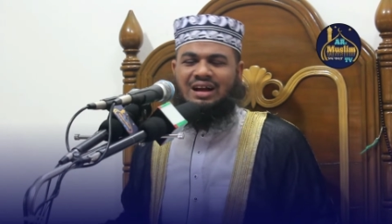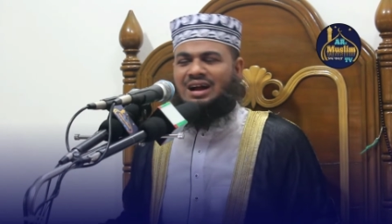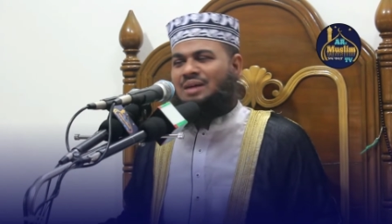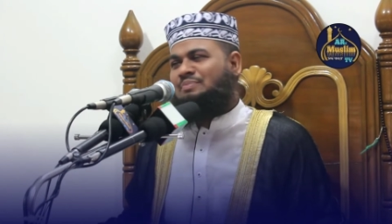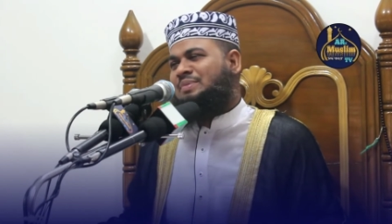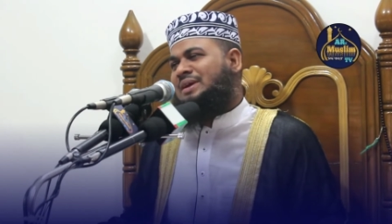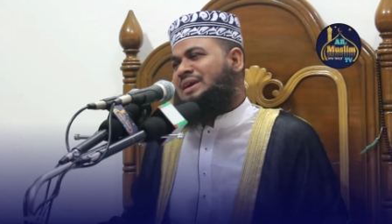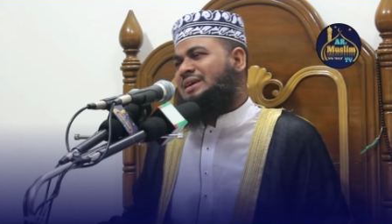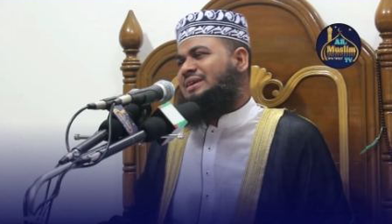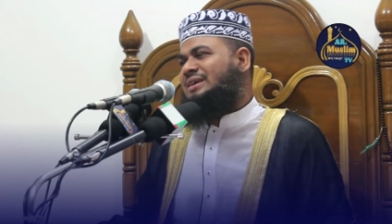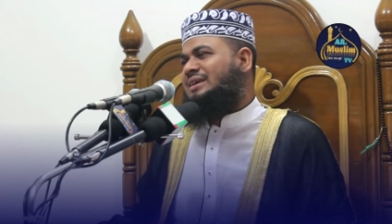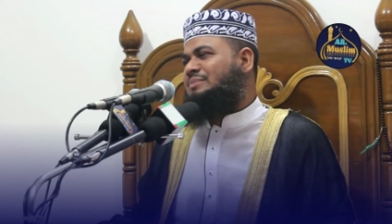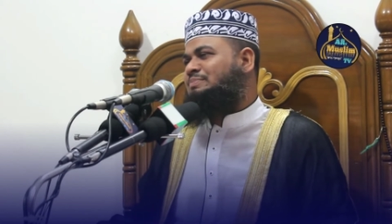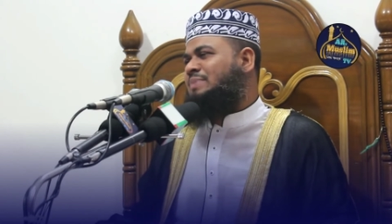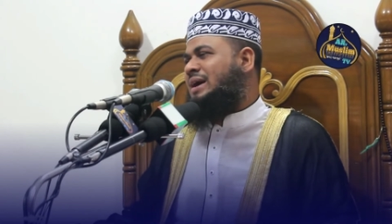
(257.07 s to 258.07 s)
আপনি
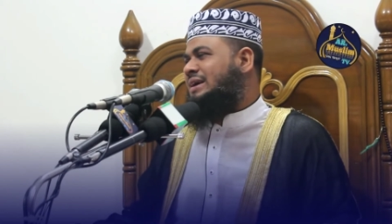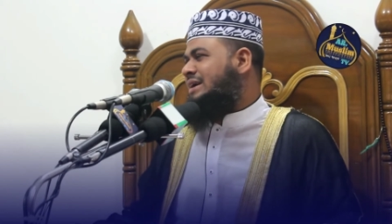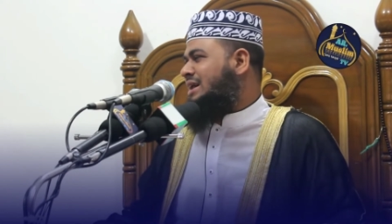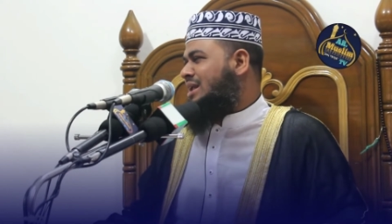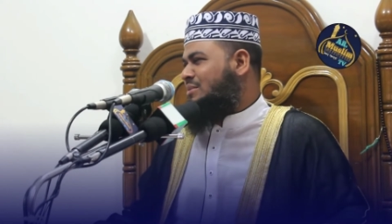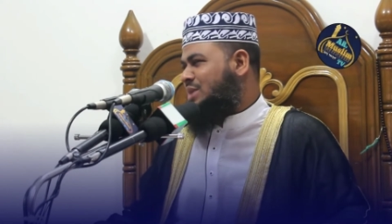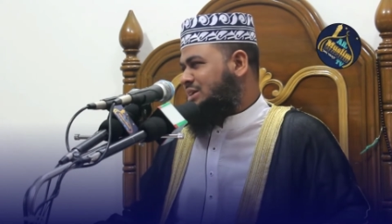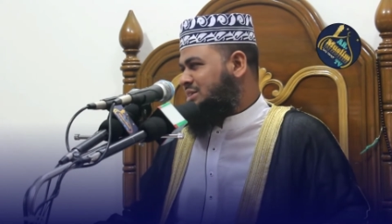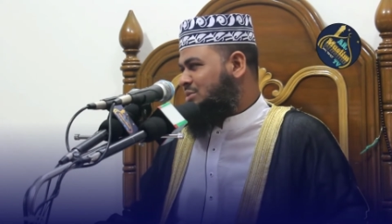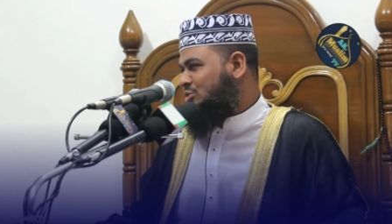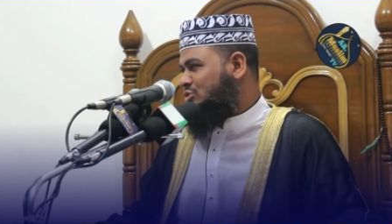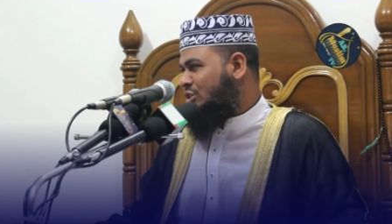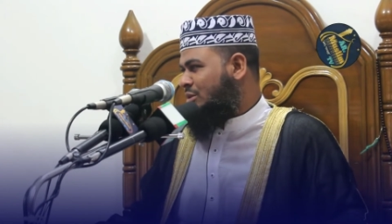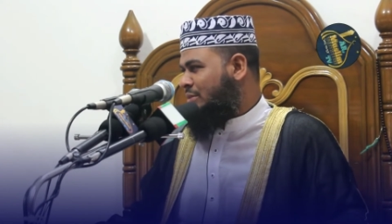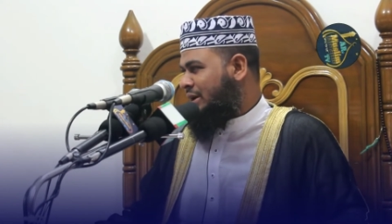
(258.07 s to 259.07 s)
পাক্কা নামাজি
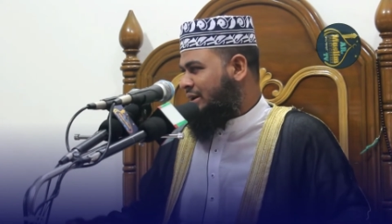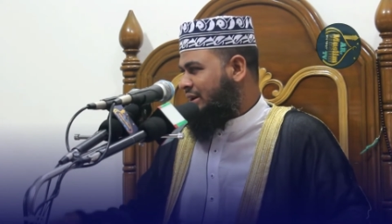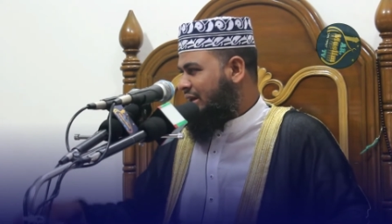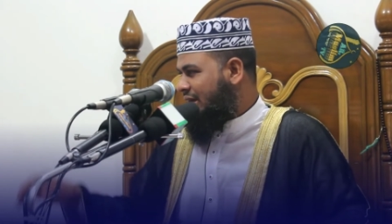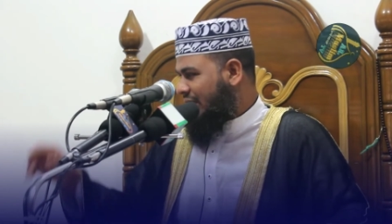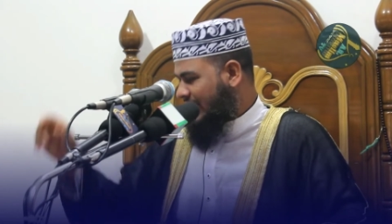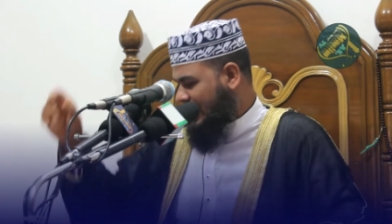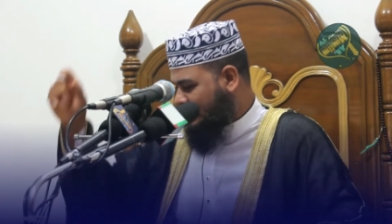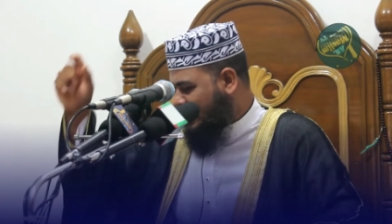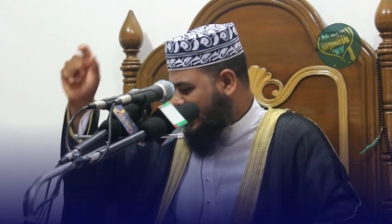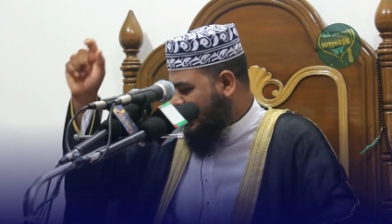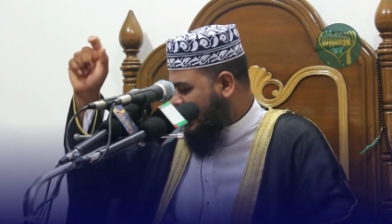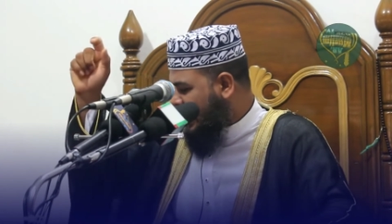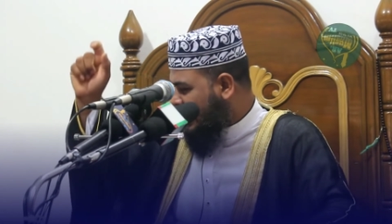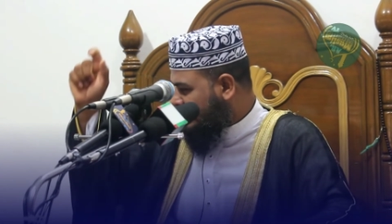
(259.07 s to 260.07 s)
মুসলমান এবার
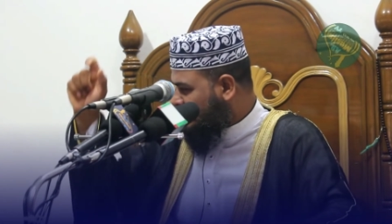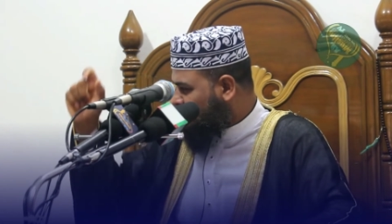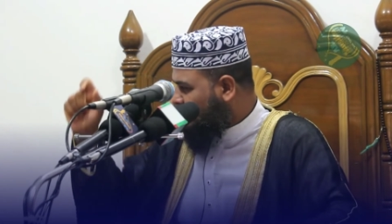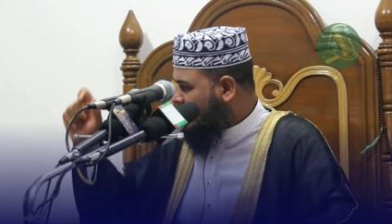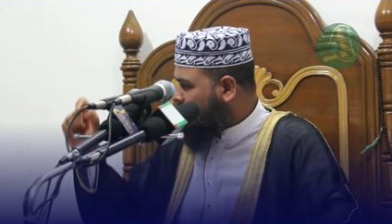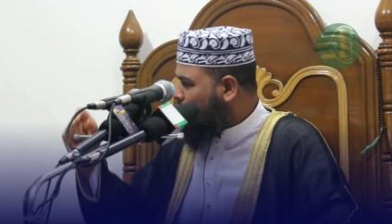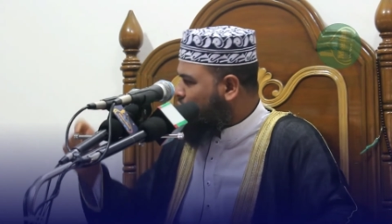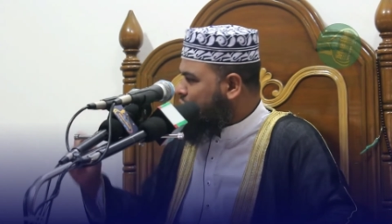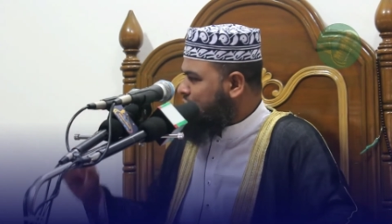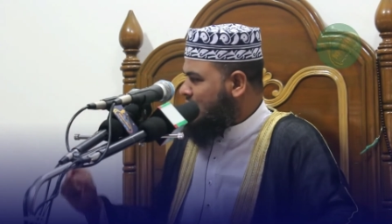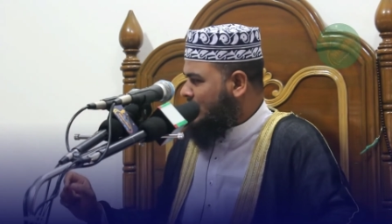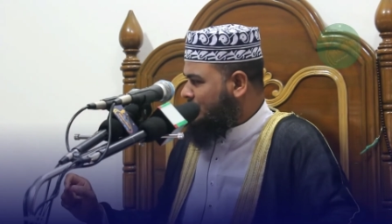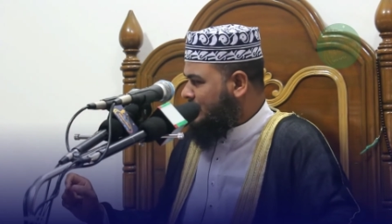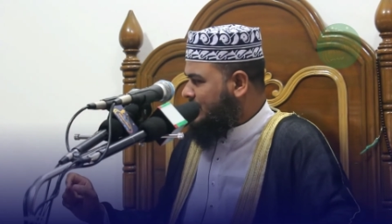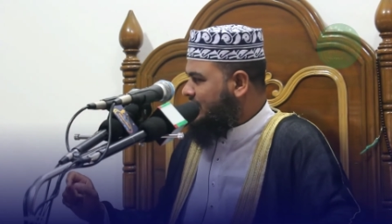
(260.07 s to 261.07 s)
হাতে ধরে বলছি
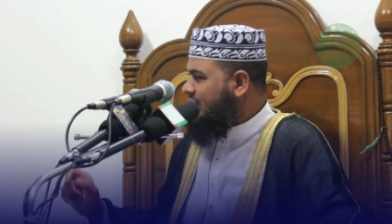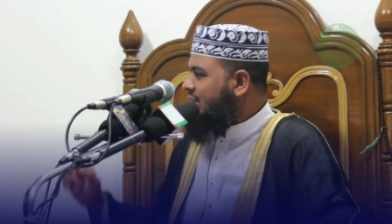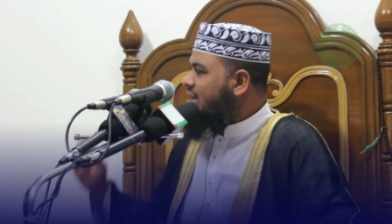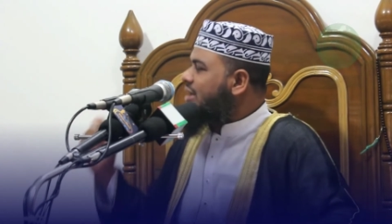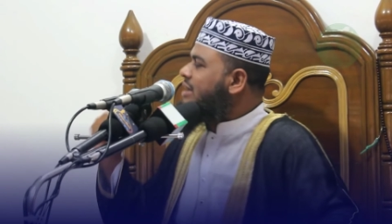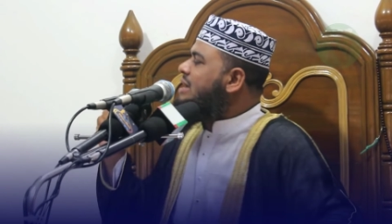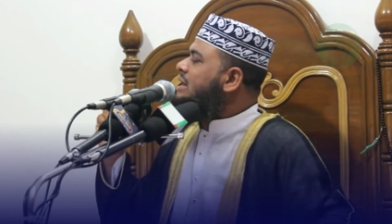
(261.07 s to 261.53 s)
আমি কি